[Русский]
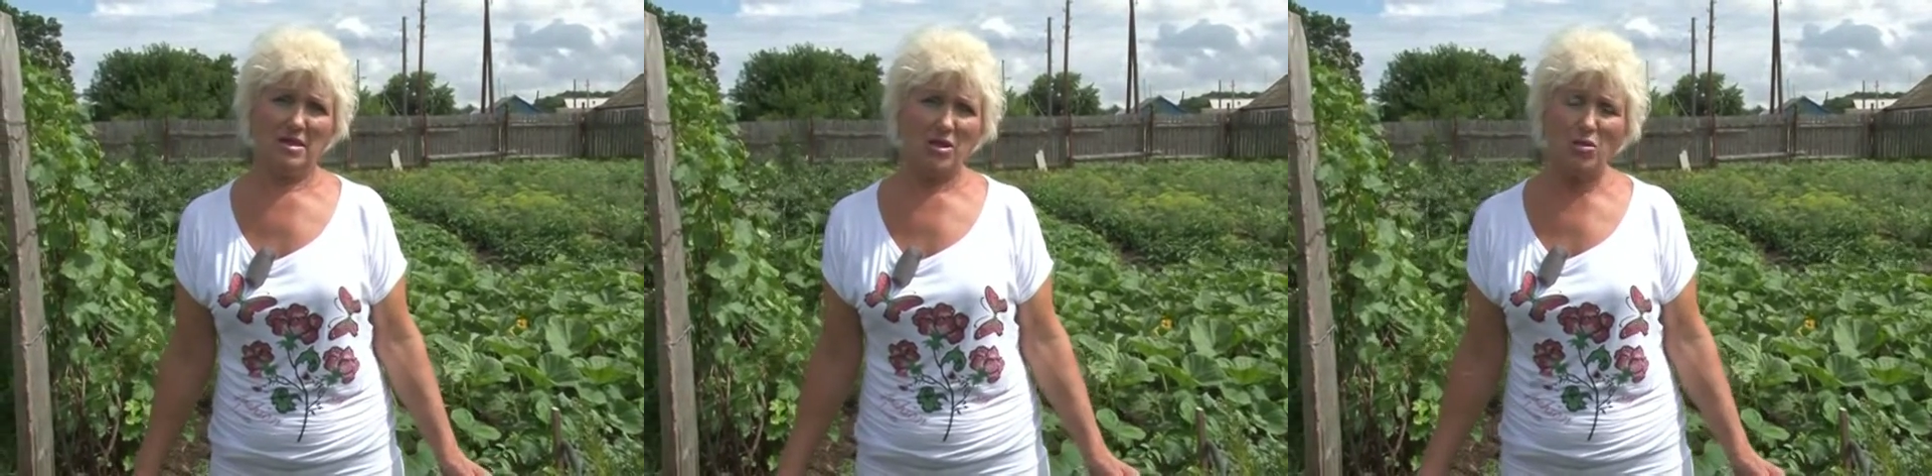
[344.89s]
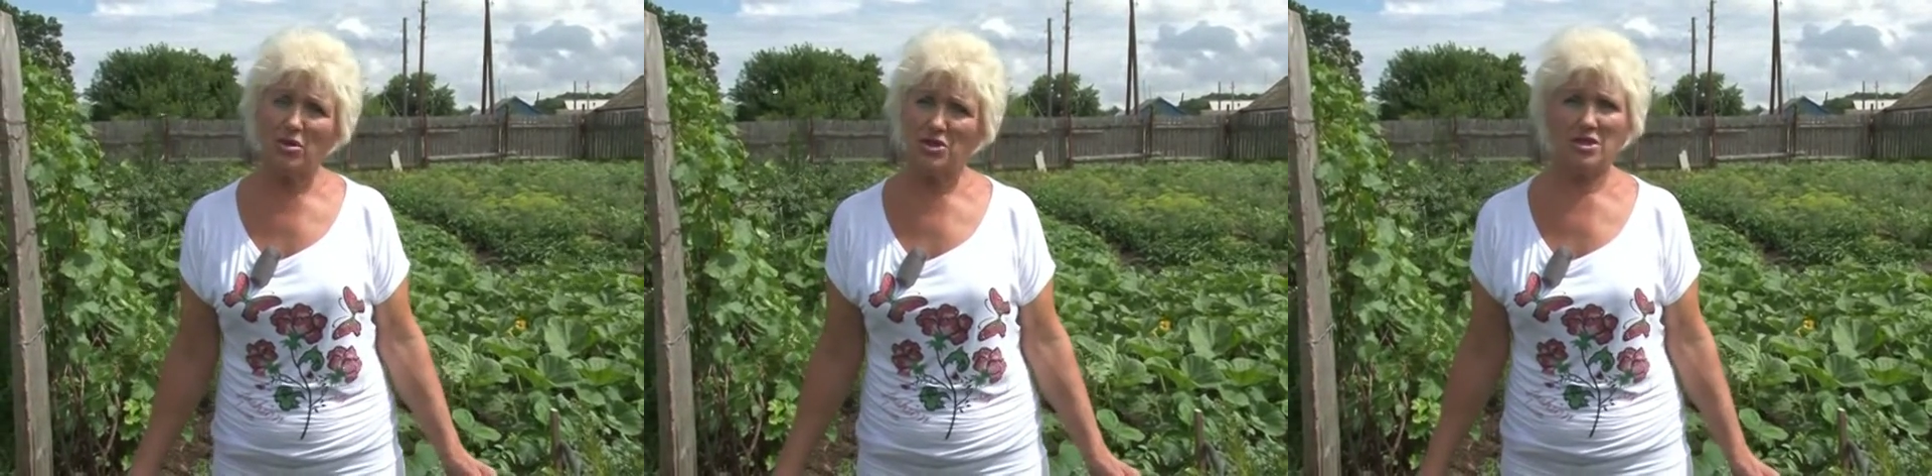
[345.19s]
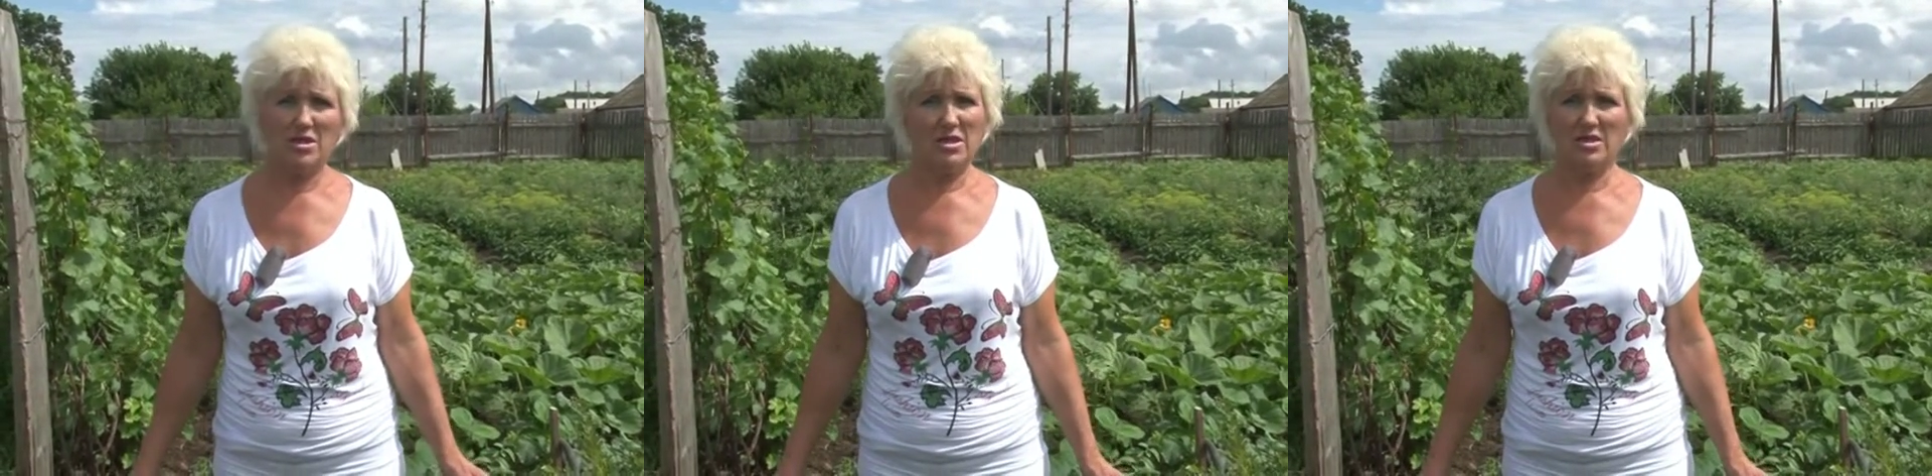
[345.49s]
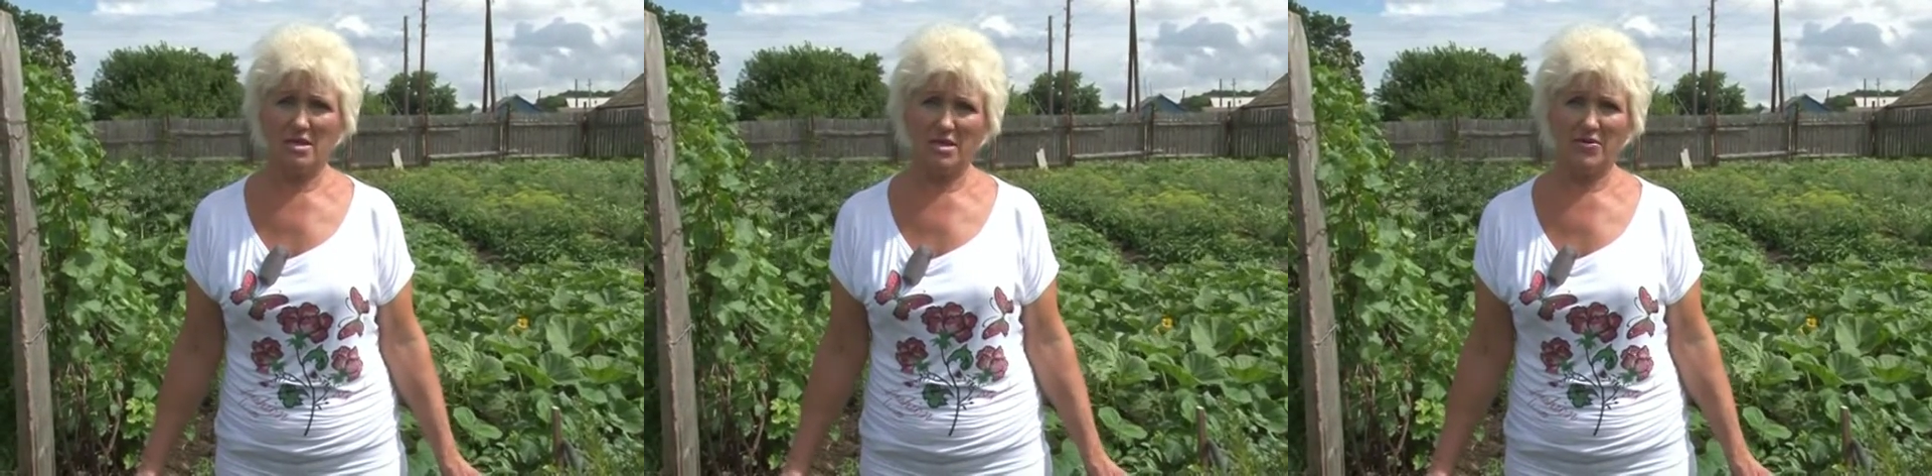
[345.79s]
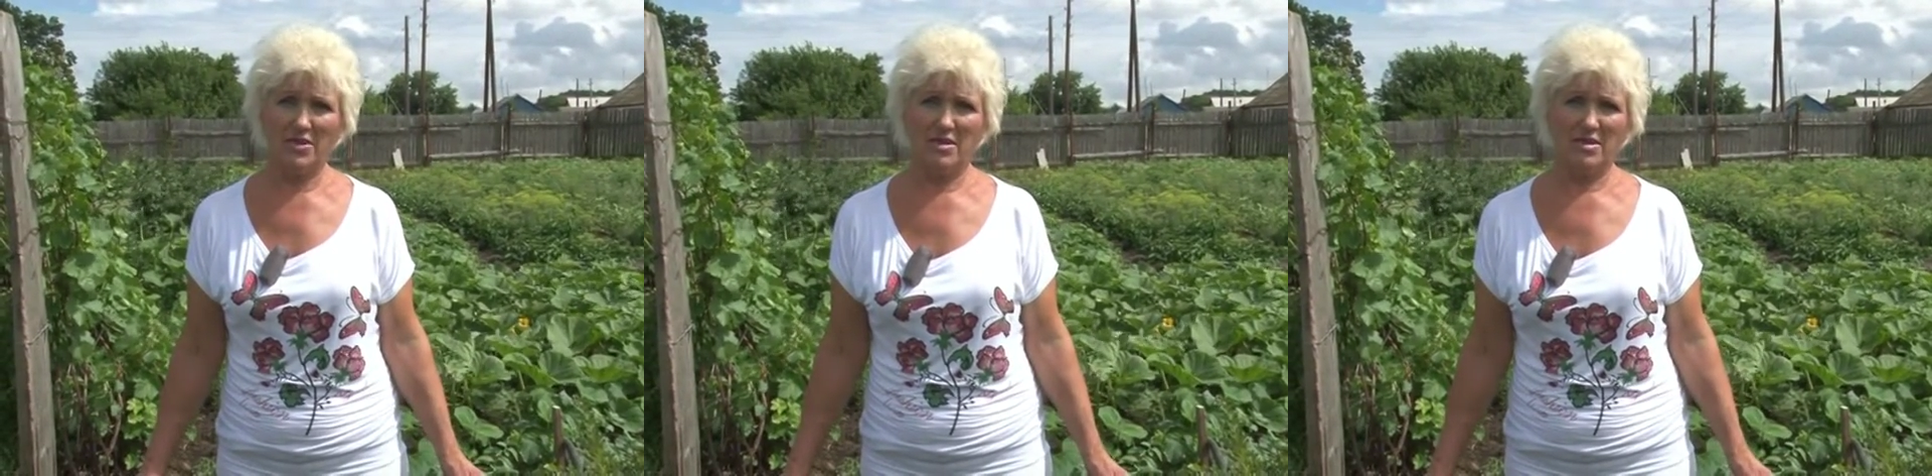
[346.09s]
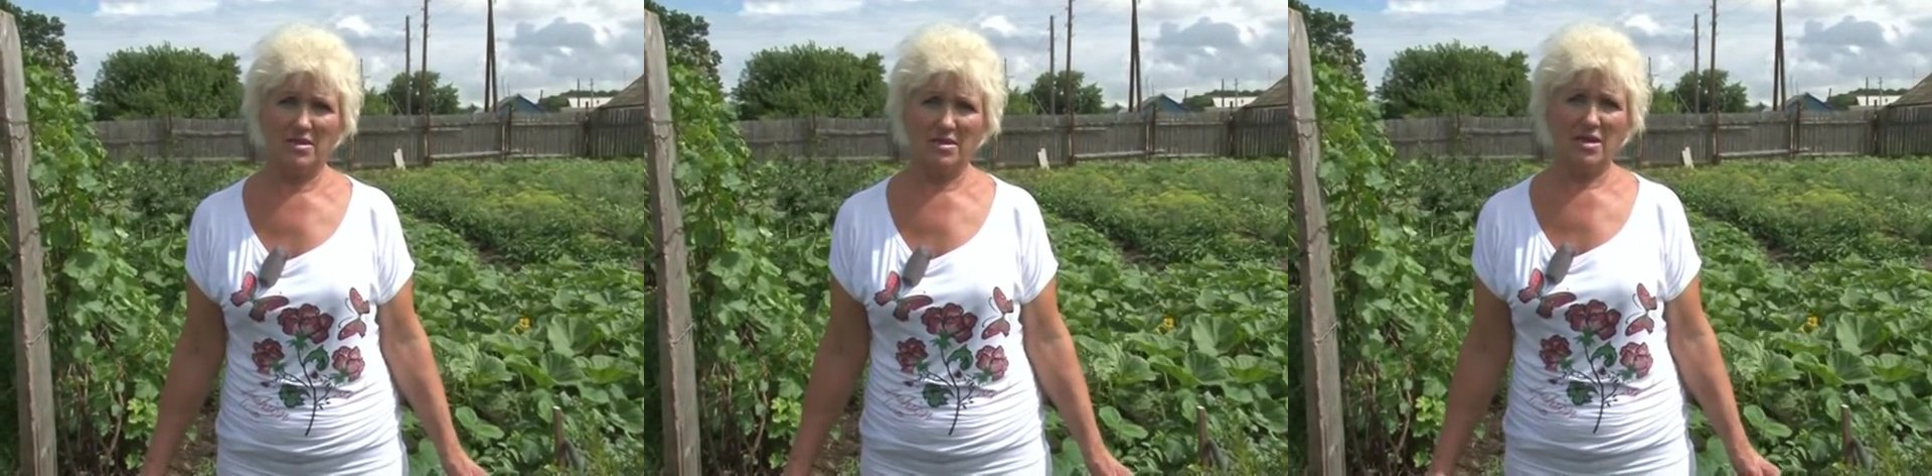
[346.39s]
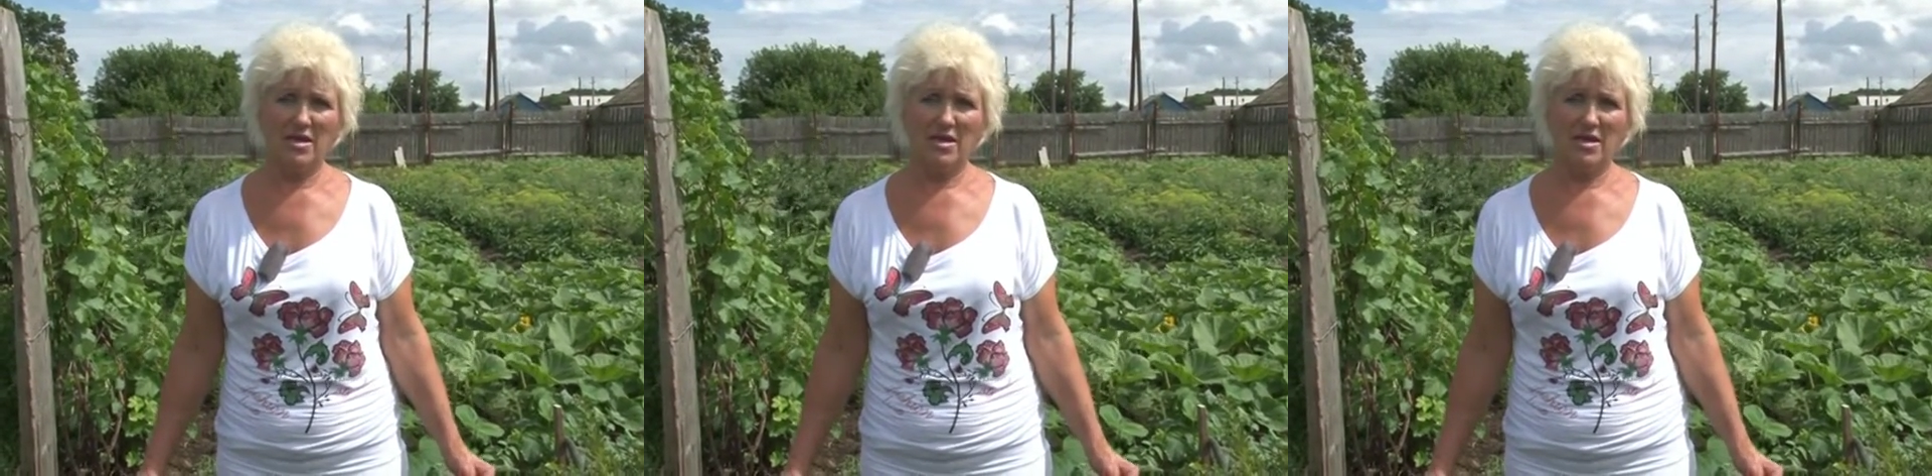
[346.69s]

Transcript: Ей очень здесь нравилось.